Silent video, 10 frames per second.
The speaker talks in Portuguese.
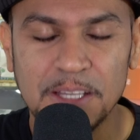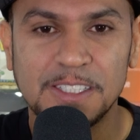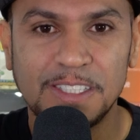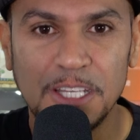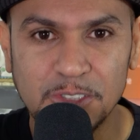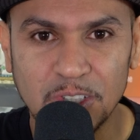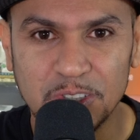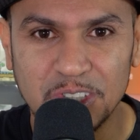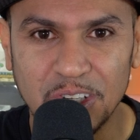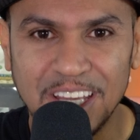Se eu
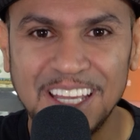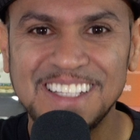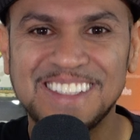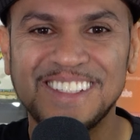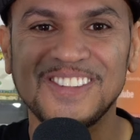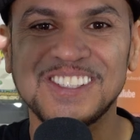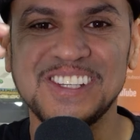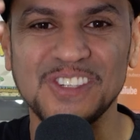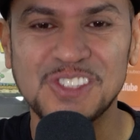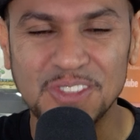solucionei, se você
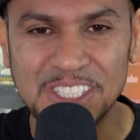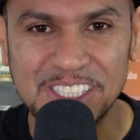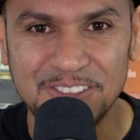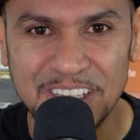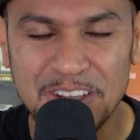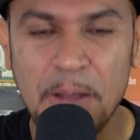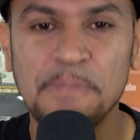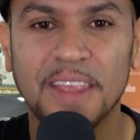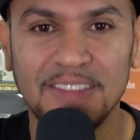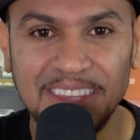gostou desse vídeo,
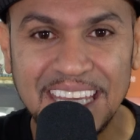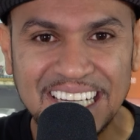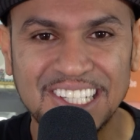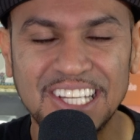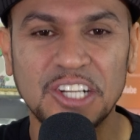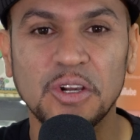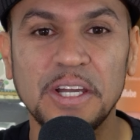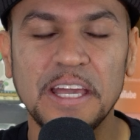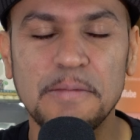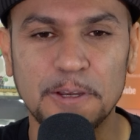deixa aquele
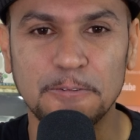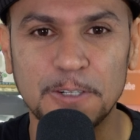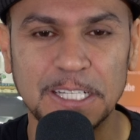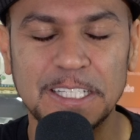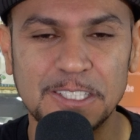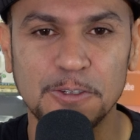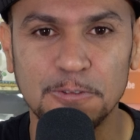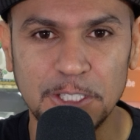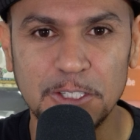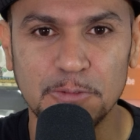joinha aí para fortalecer o
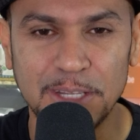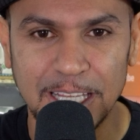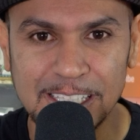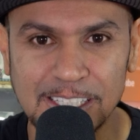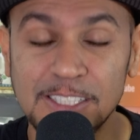vídeo, beleza?